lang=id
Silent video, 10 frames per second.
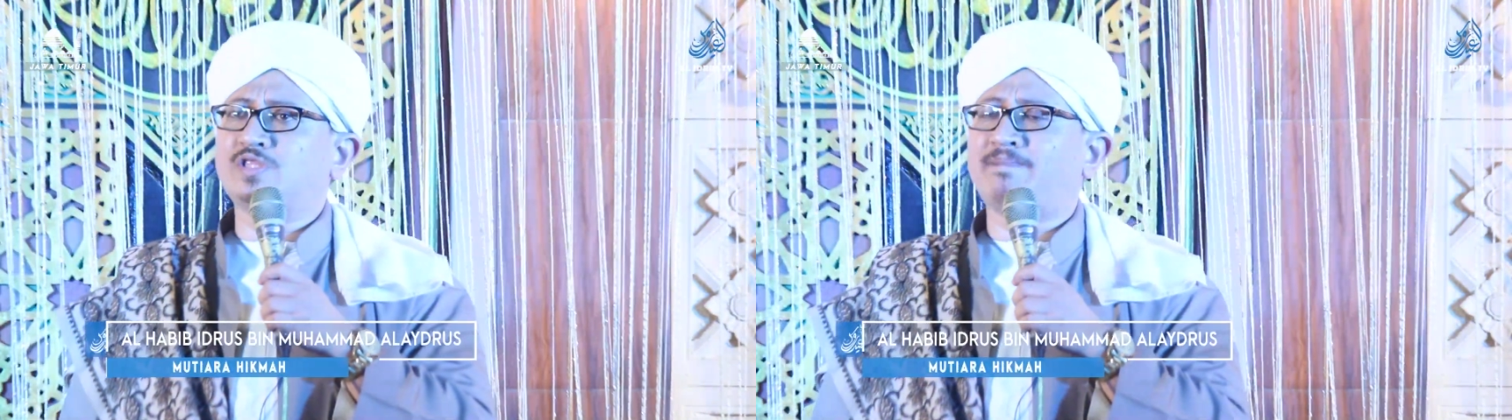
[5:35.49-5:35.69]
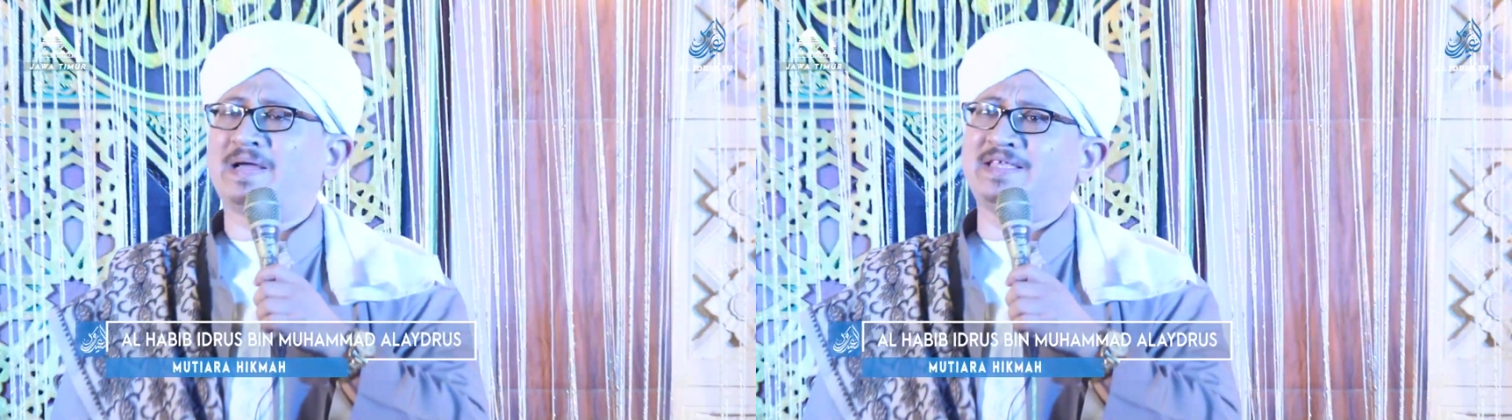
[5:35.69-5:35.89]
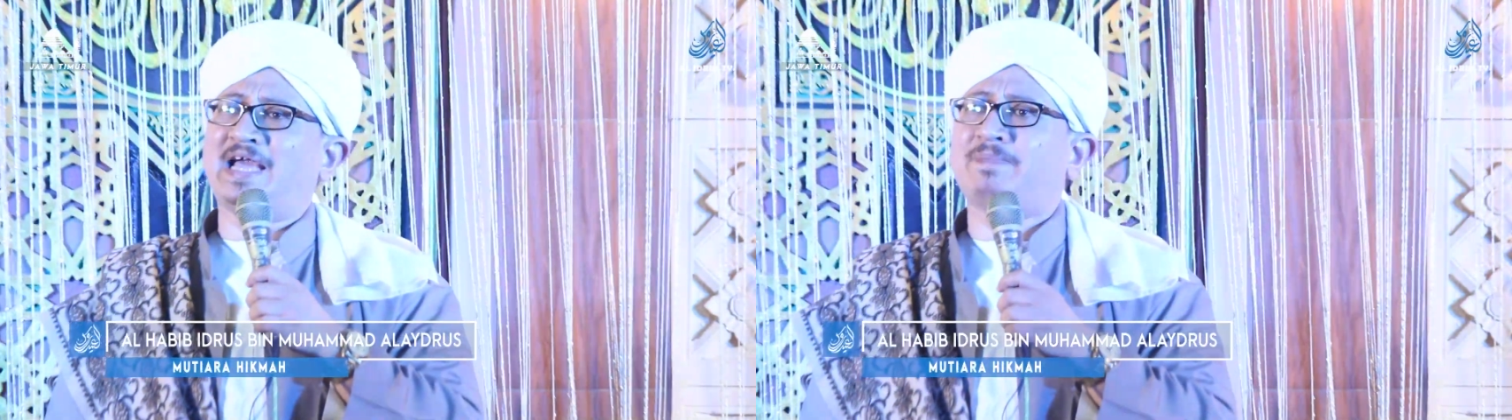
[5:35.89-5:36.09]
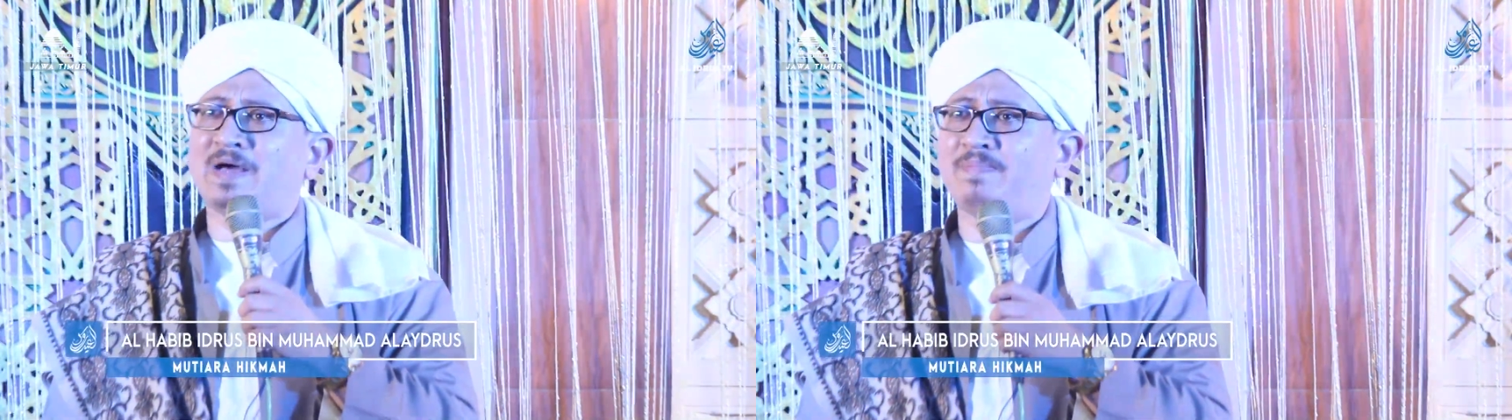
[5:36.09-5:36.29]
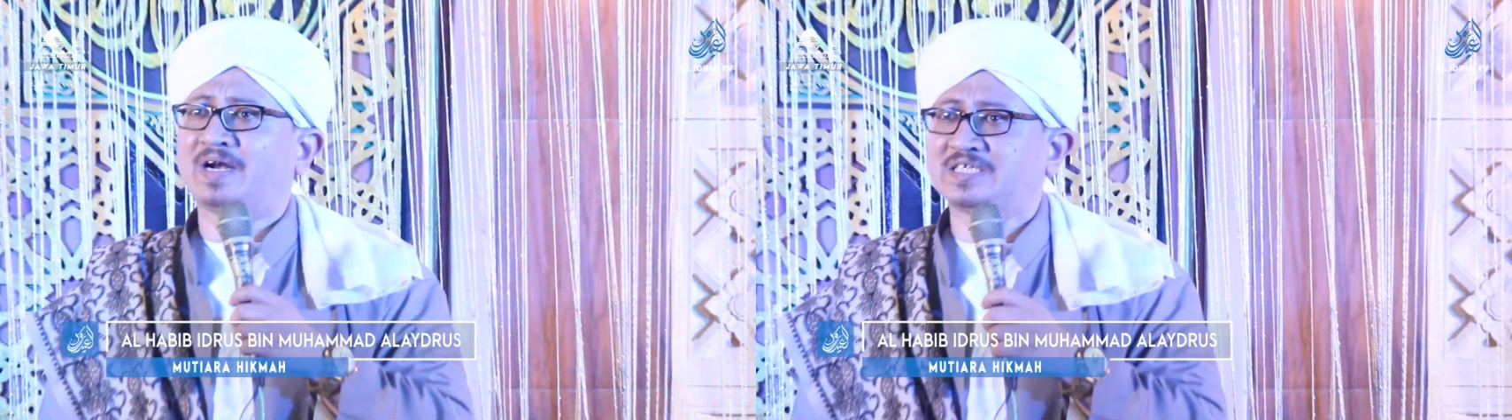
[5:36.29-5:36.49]
tempatnya
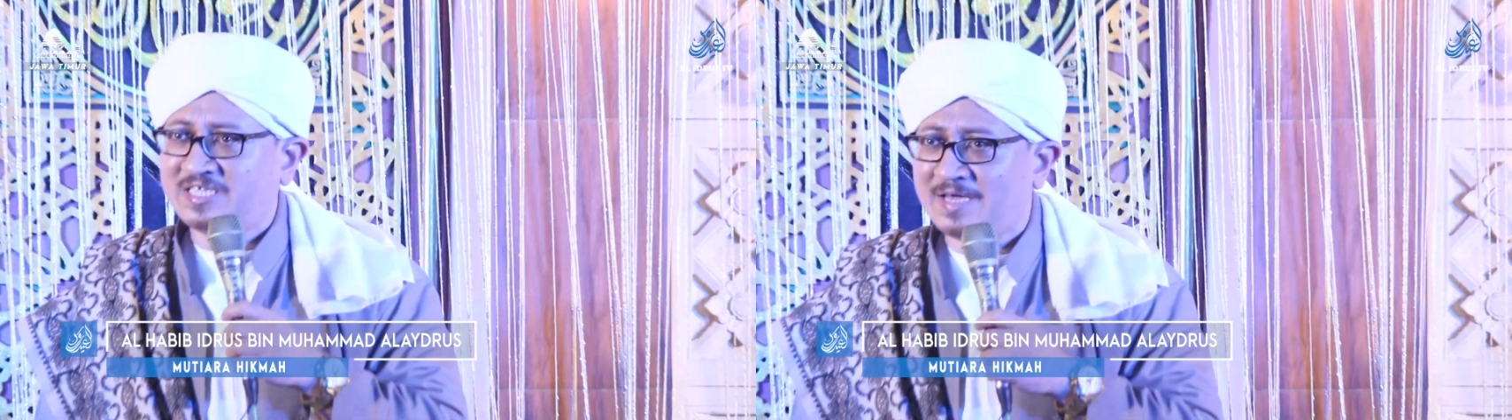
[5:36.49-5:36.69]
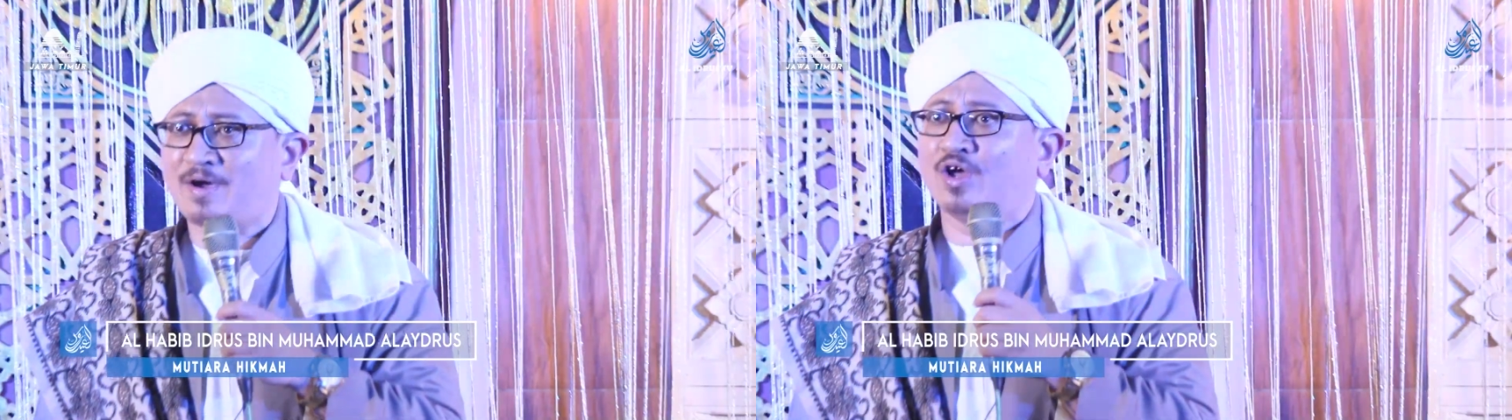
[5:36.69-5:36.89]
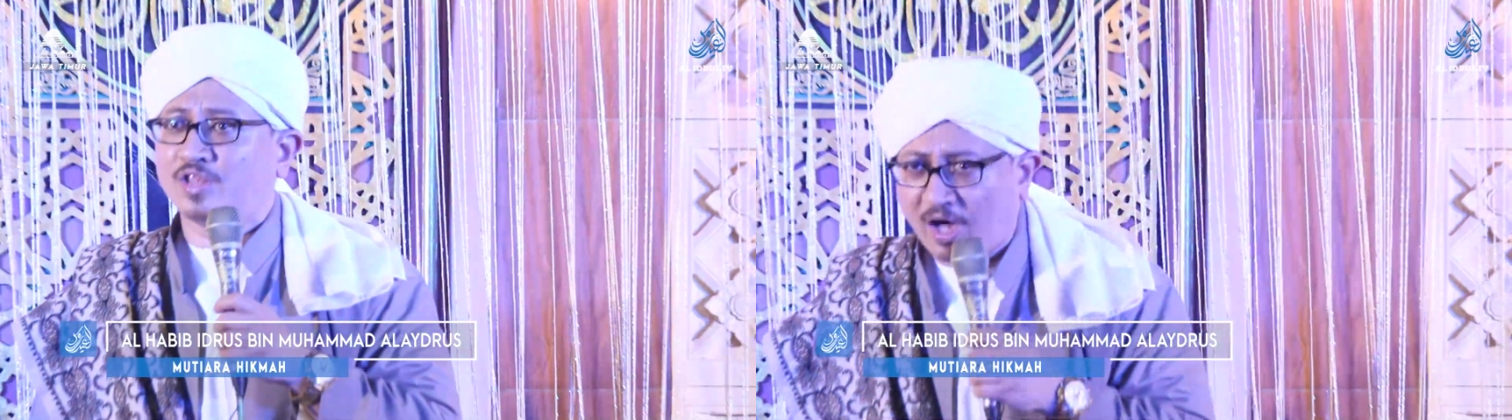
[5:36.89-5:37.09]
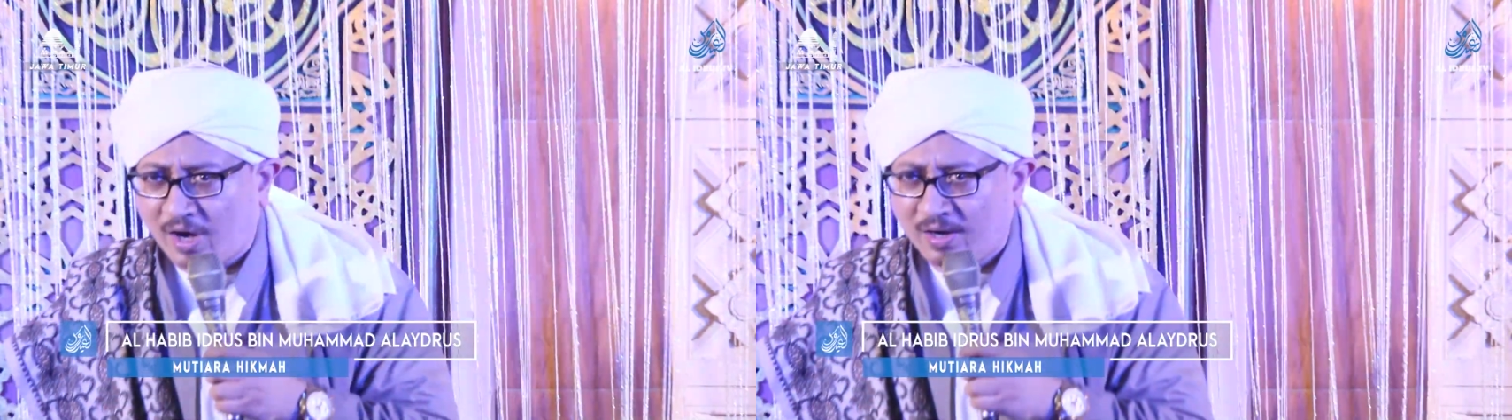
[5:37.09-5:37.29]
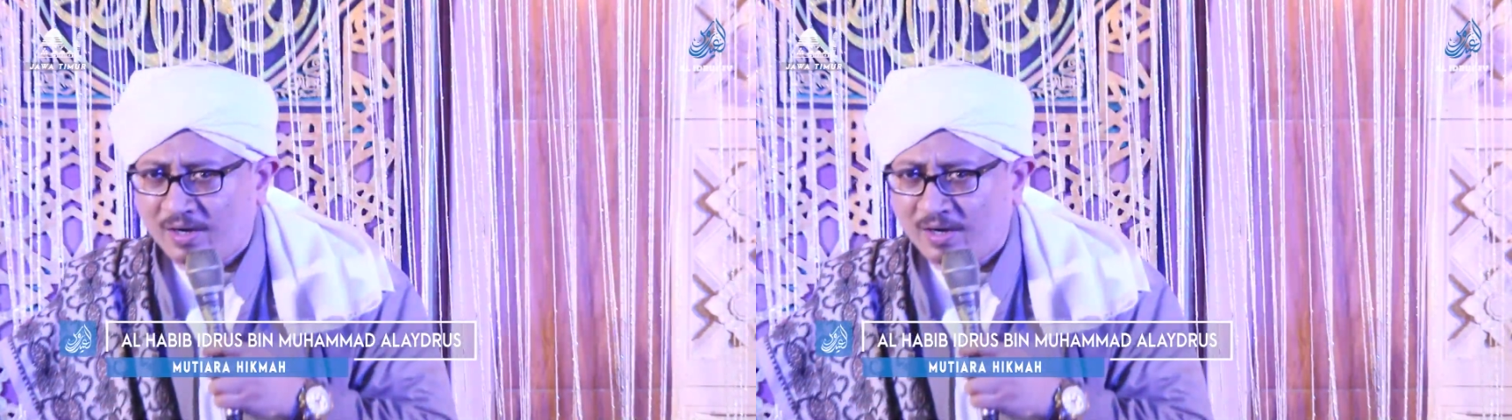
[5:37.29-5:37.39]
apa bersih apa kotor